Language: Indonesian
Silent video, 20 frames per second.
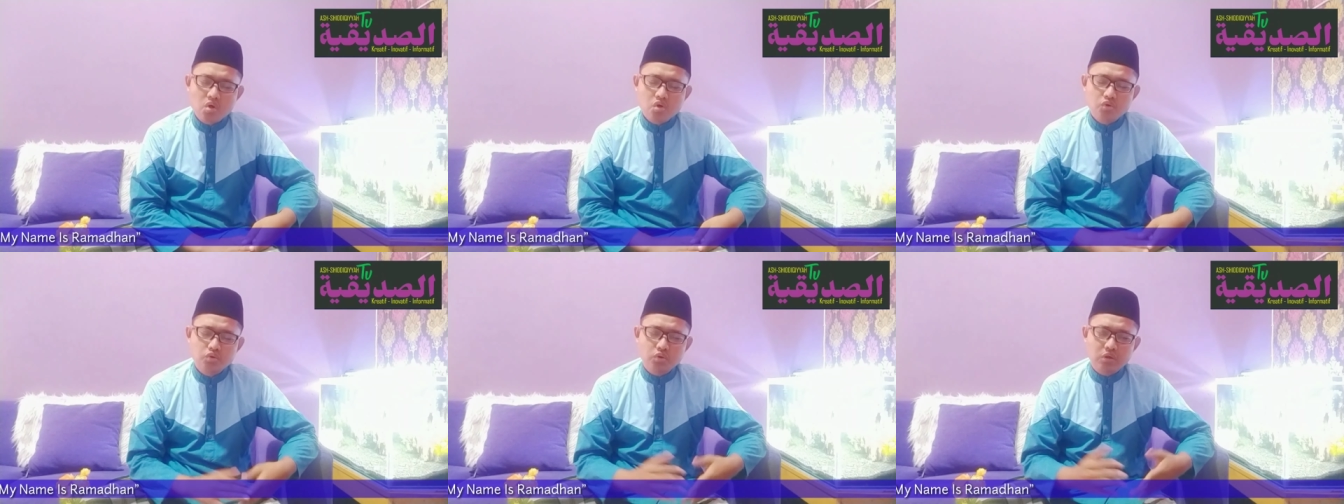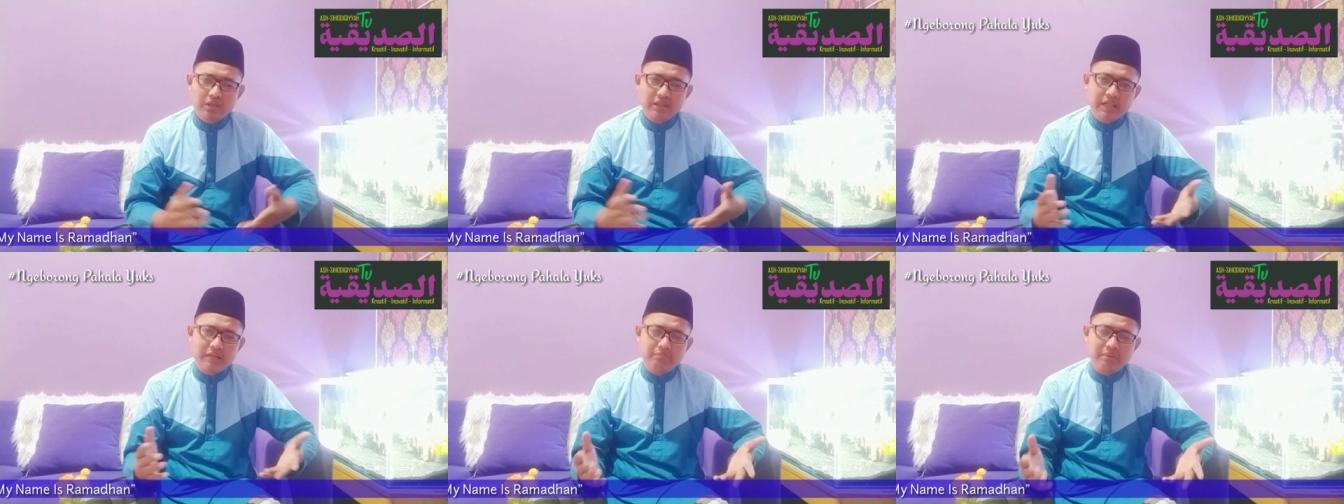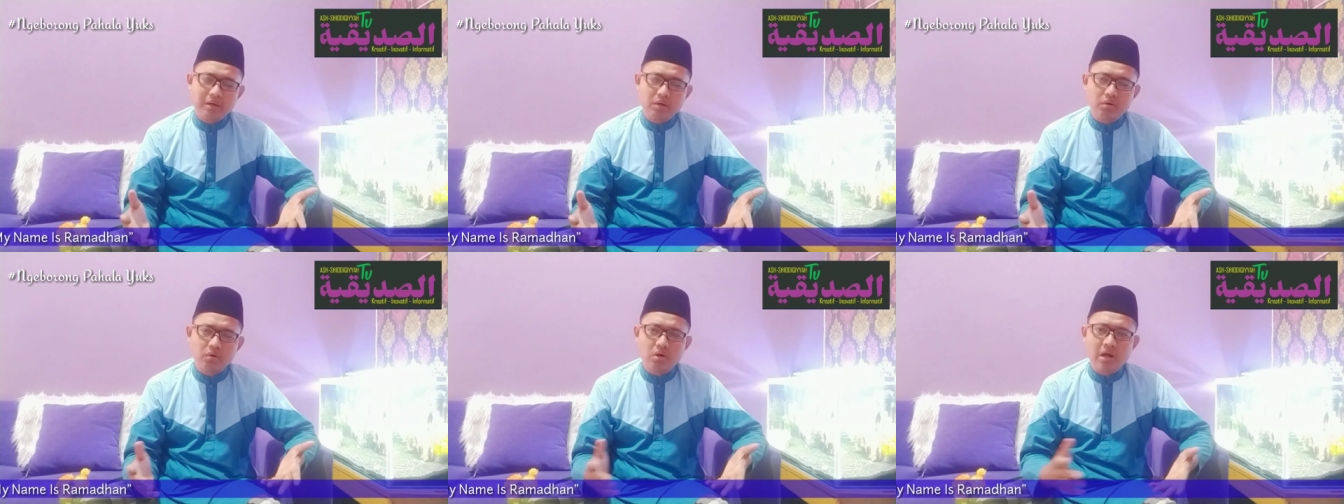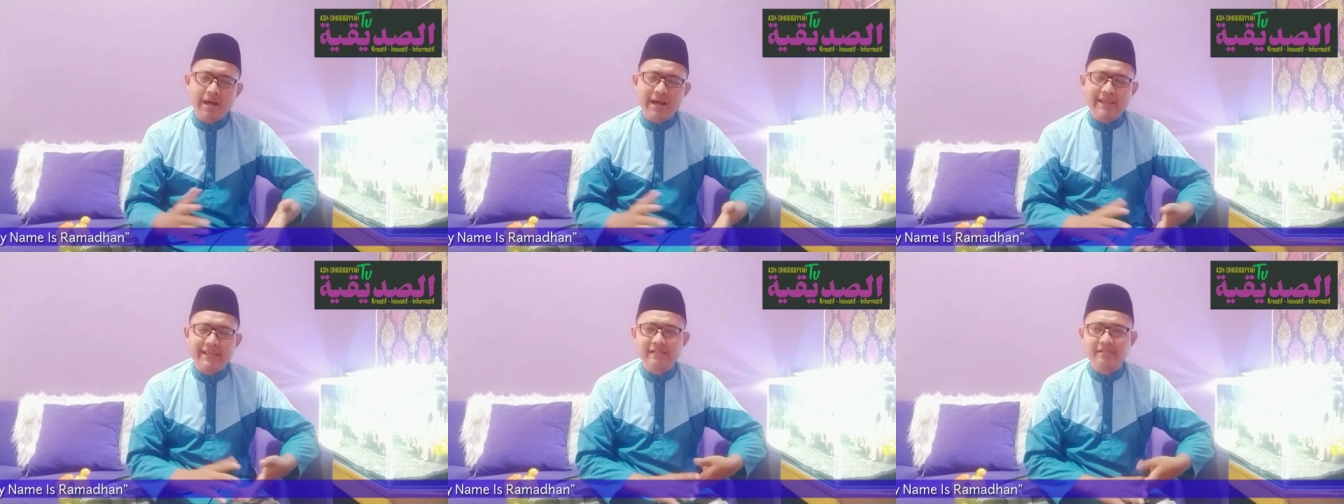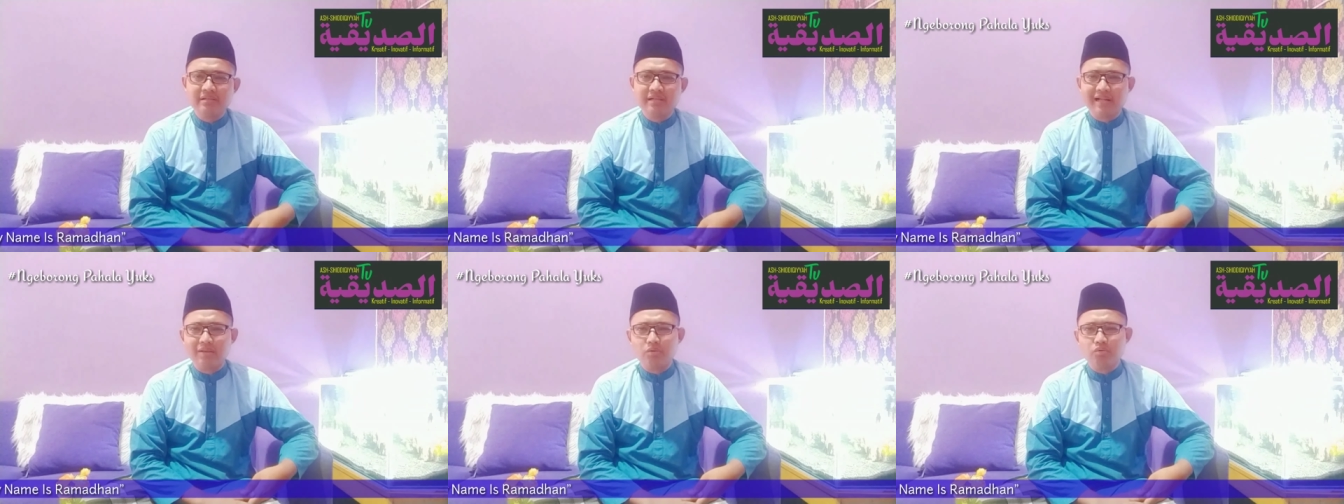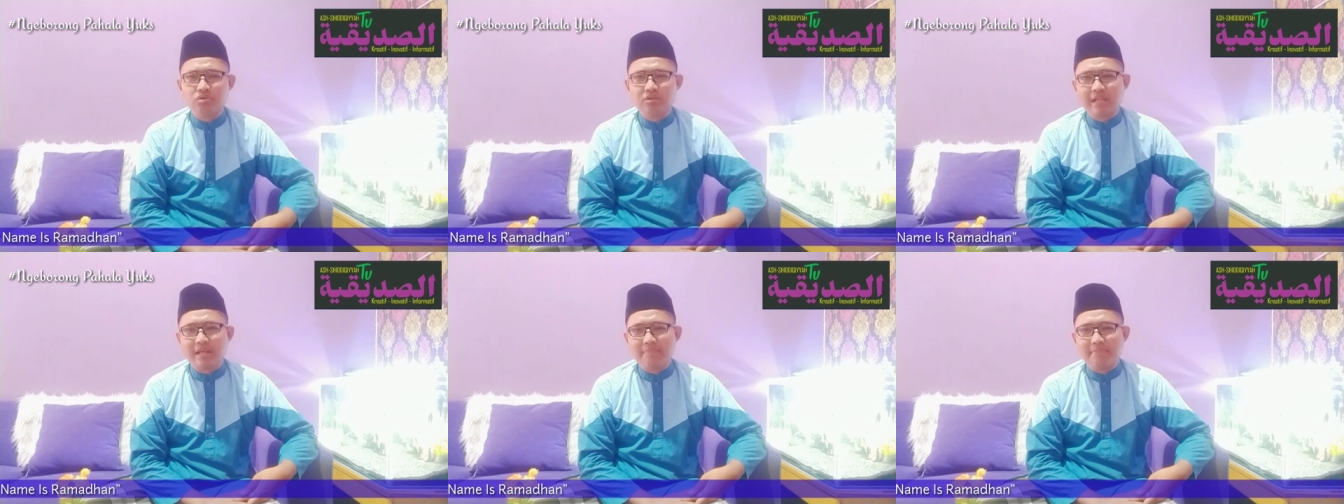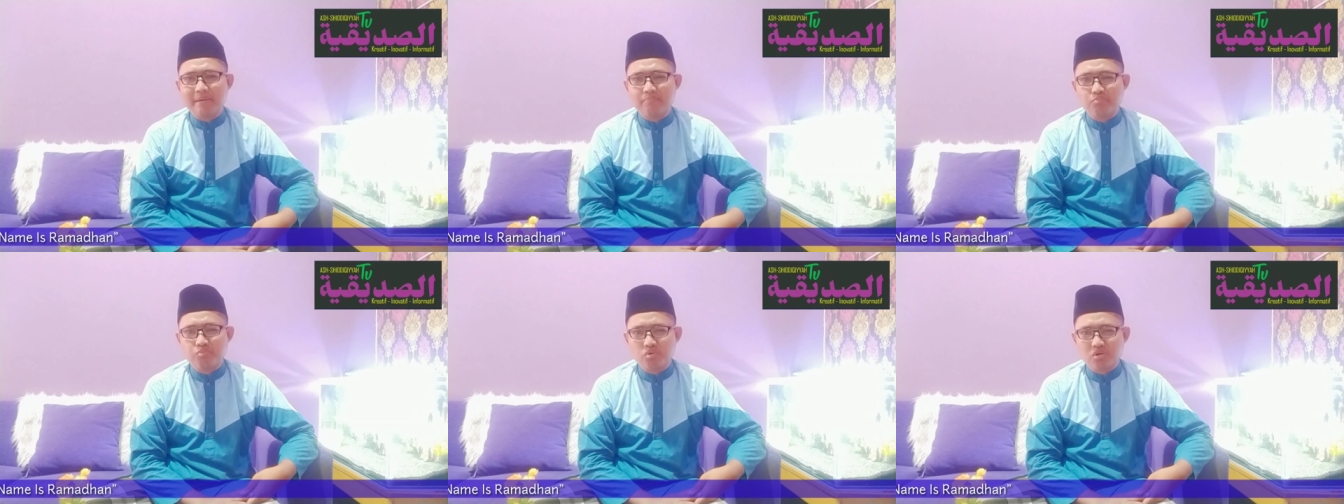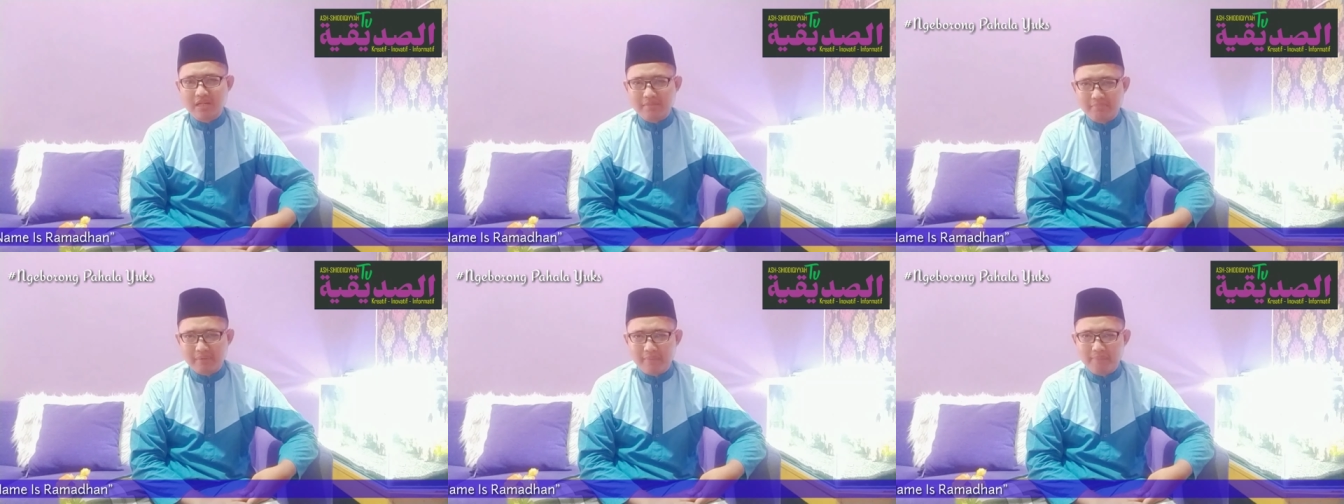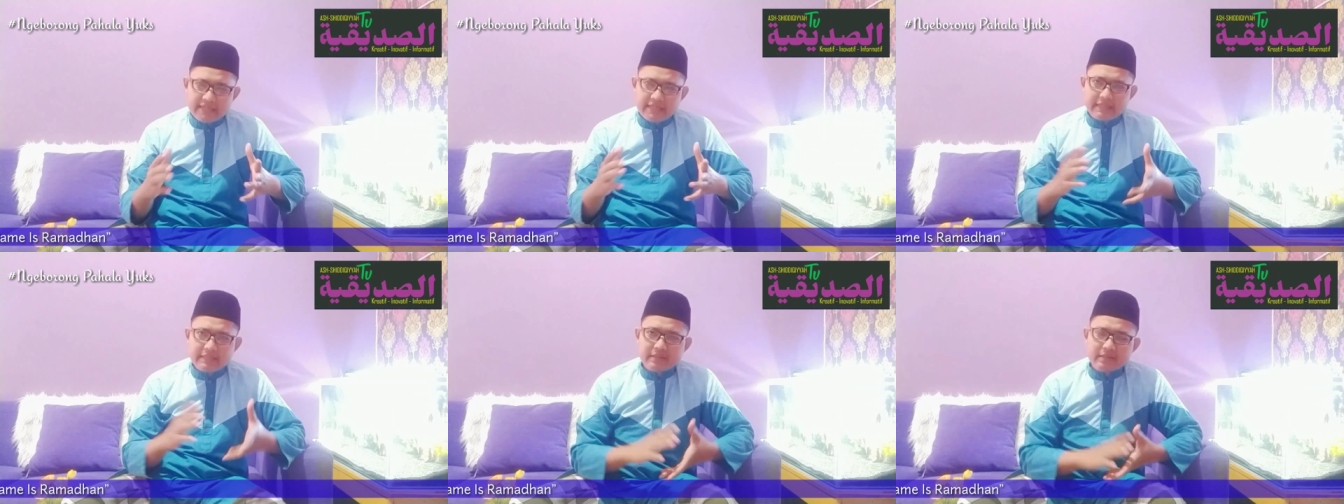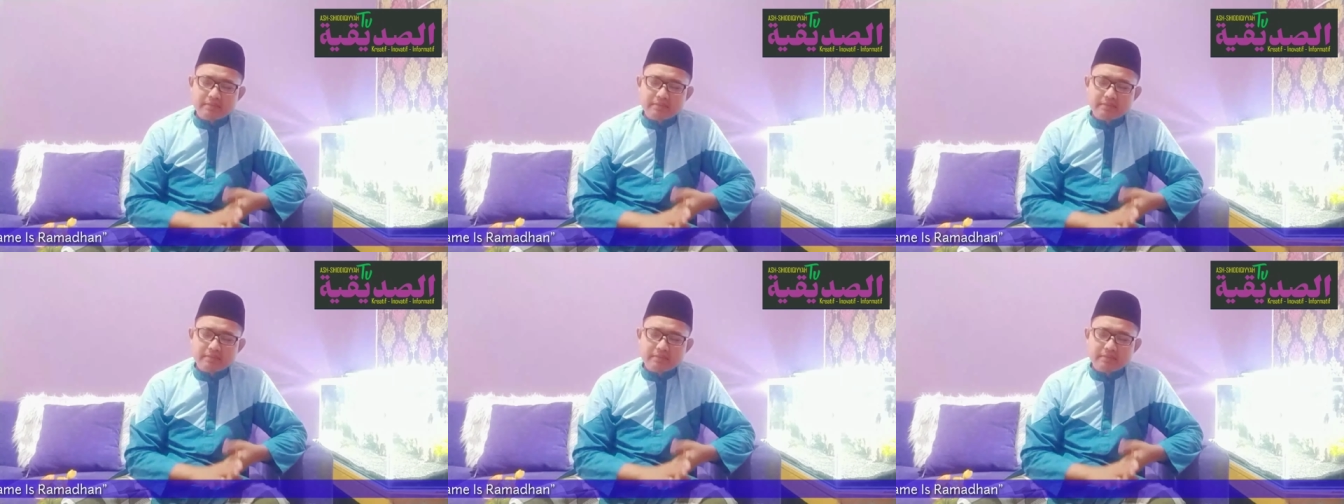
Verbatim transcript: سورة البقرة ayat 185